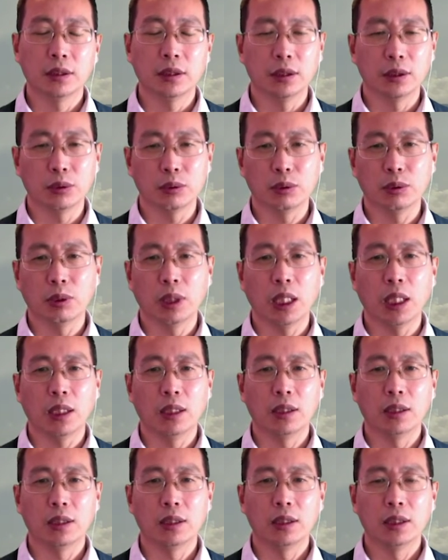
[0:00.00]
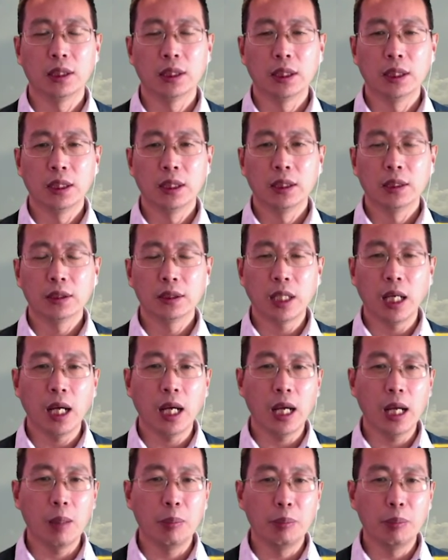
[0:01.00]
就有了，他